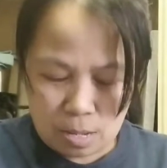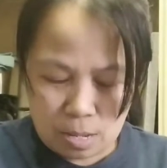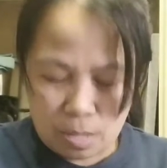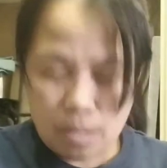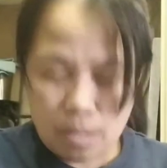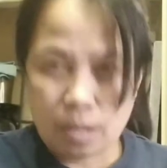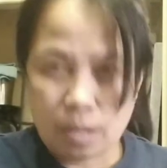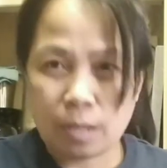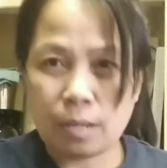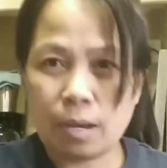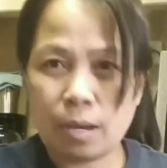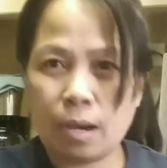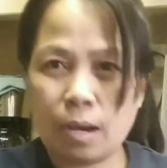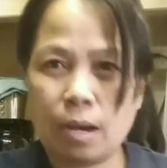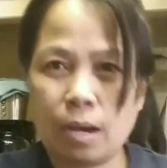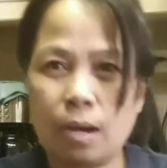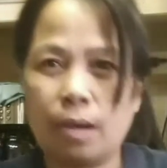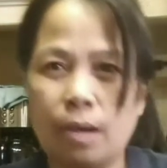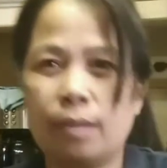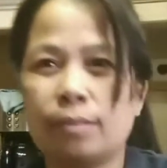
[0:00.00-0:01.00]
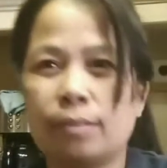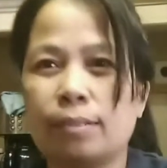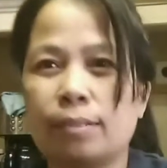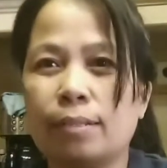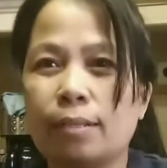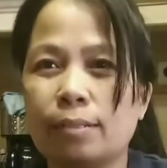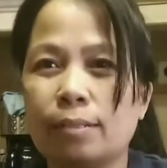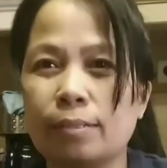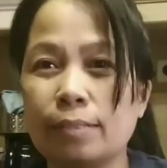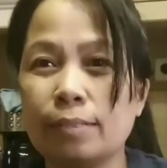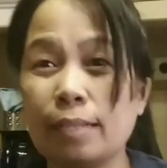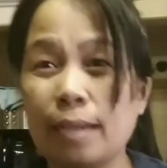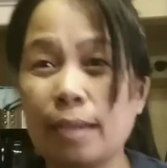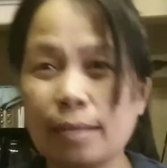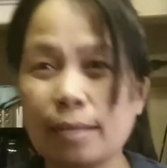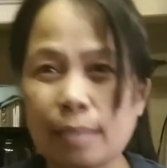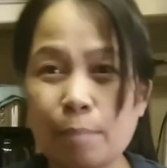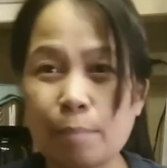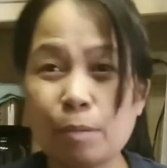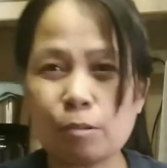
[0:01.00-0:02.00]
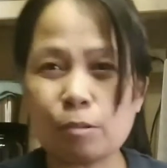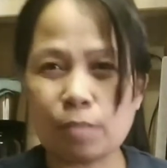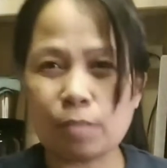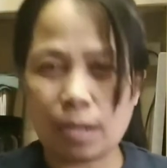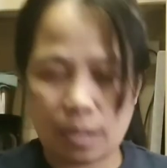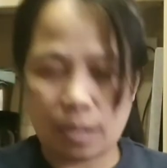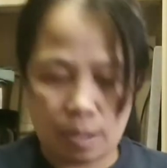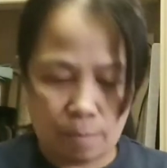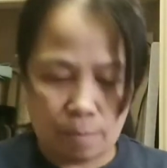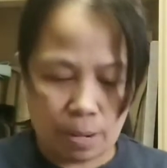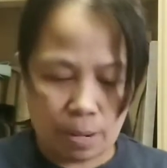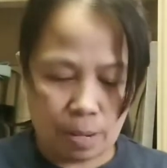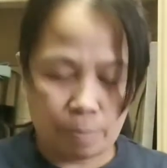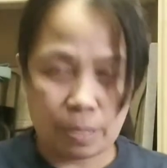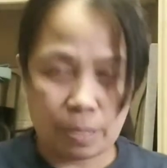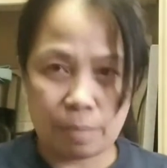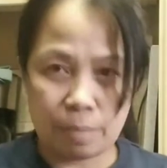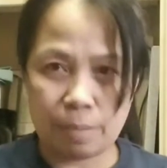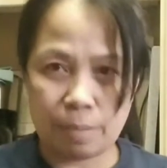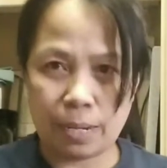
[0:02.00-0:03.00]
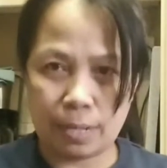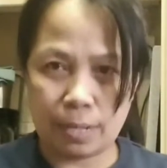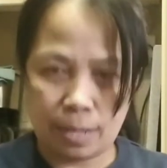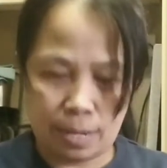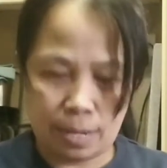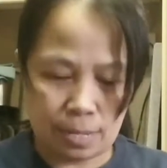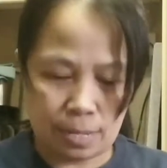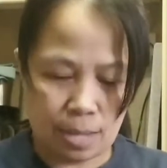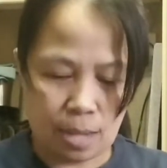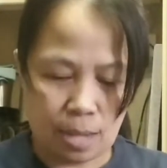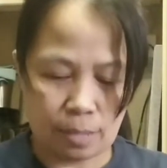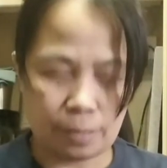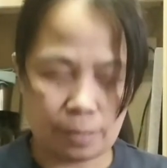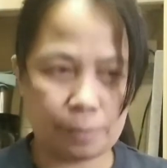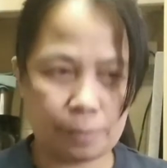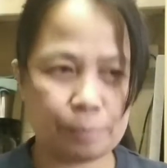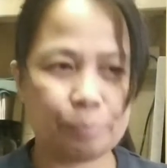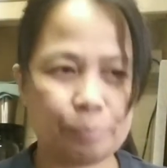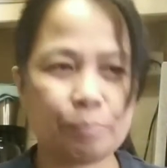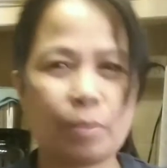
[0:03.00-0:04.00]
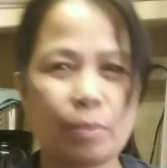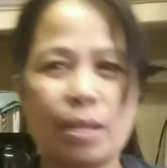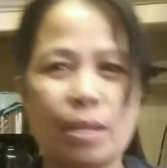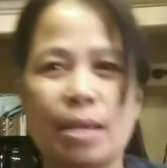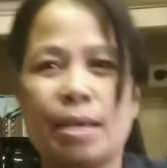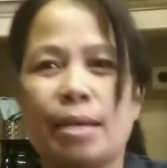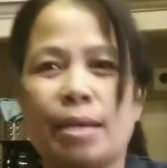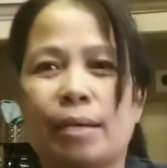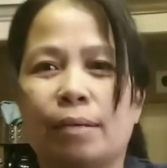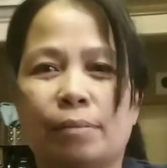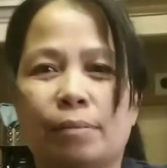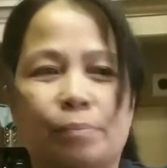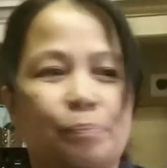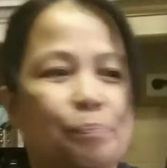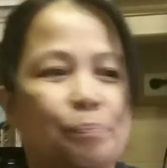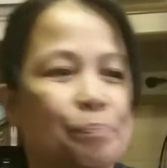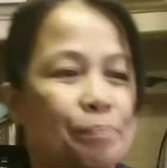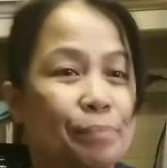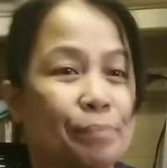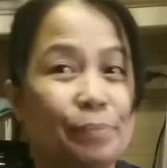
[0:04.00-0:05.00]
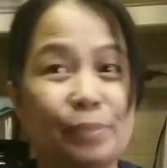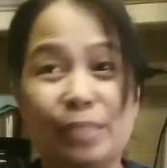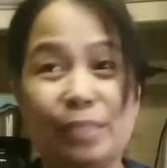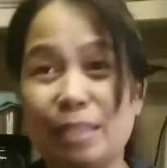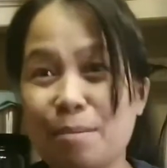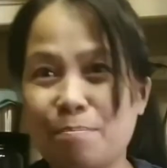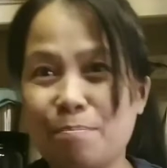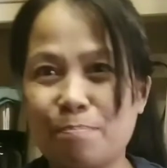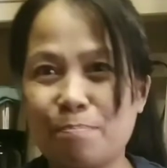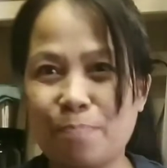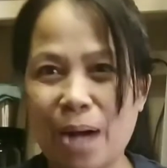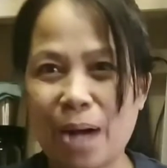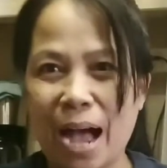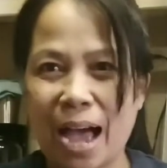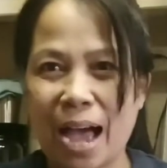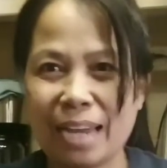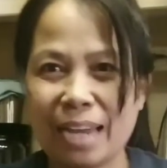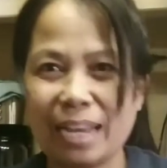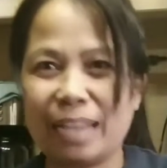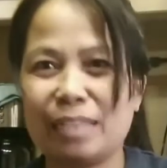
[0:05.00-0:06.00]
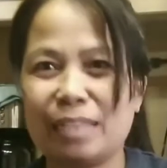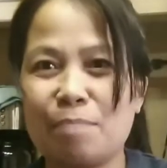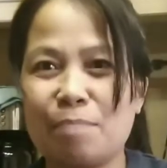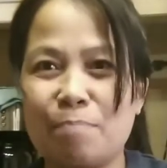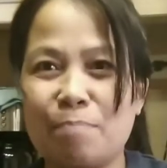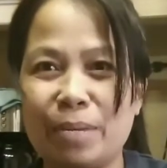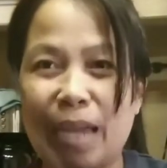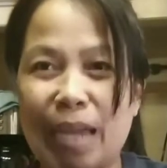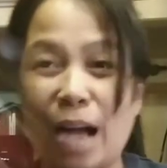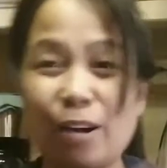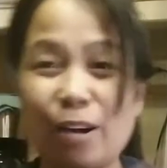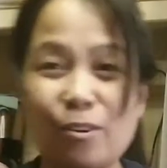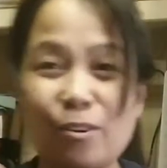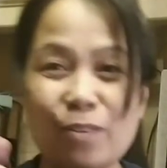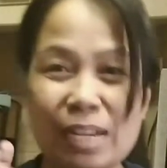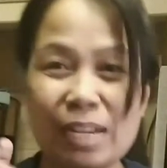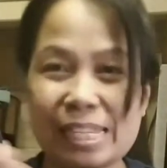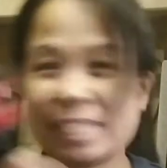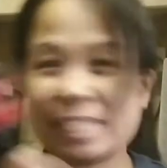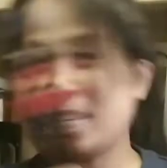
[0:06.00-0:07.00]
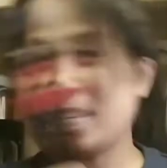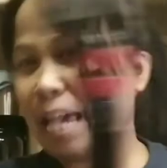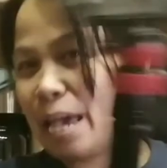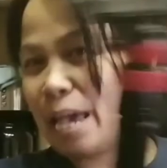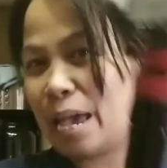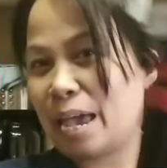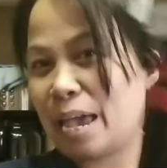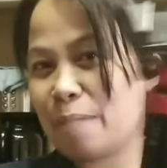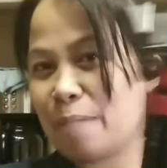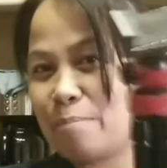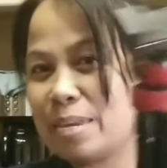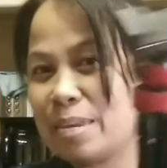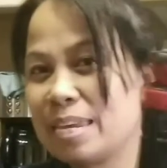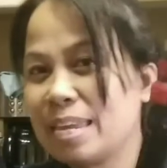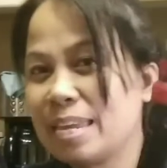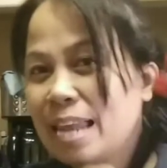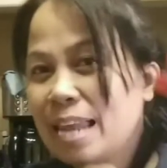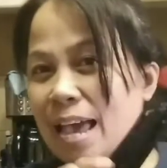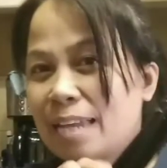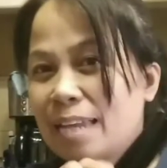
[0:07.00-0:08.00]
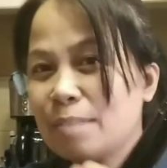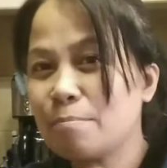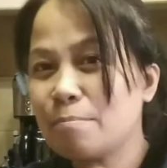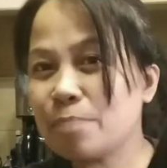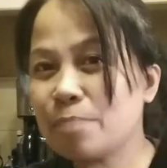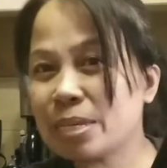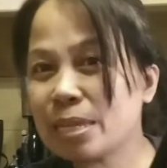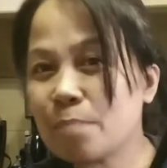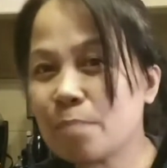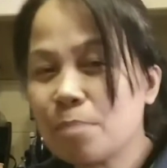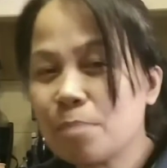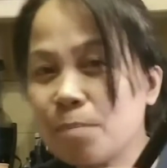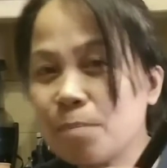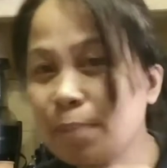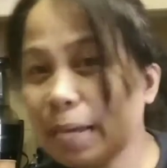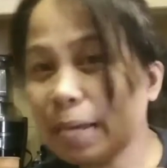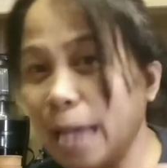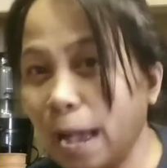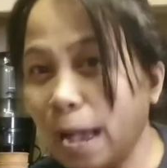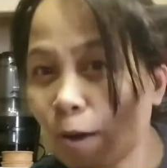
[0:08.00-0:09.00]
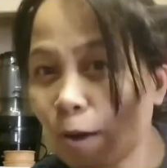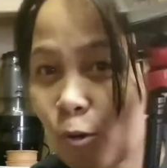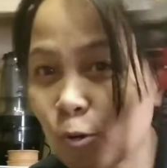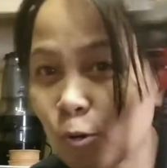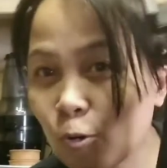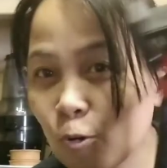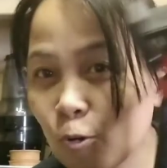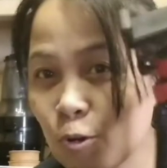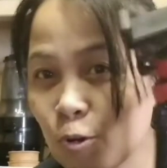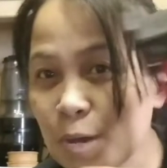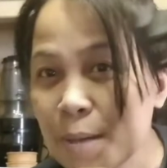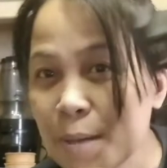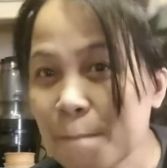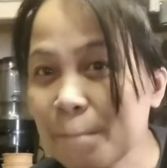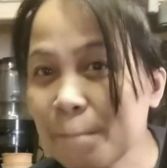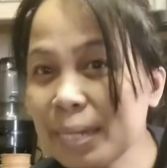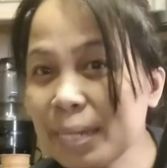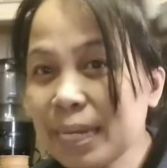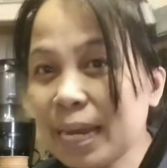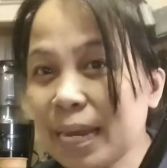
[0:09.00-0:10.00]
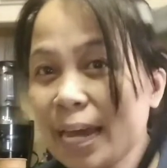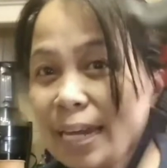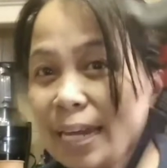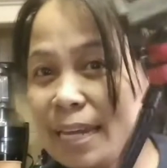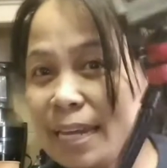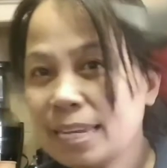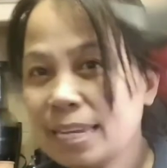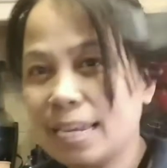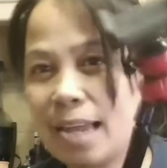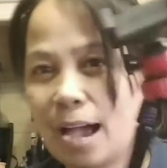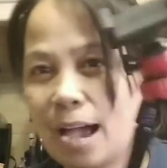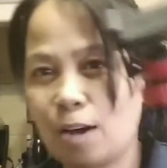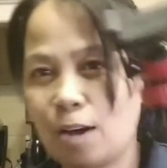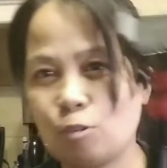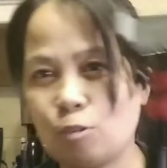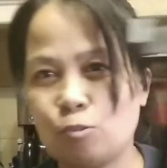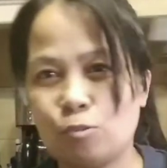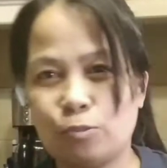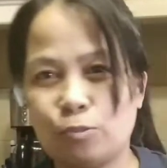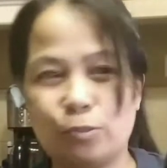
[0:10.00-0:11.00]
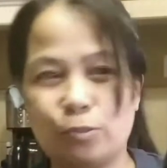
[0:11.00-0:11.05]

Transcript: Kaya, na, tinatabi ko talaga mga binibigay nila sa akin. Mm, diba, nakatipid ako kasi binilan. Imbis na bibili ako, binila na nila ako.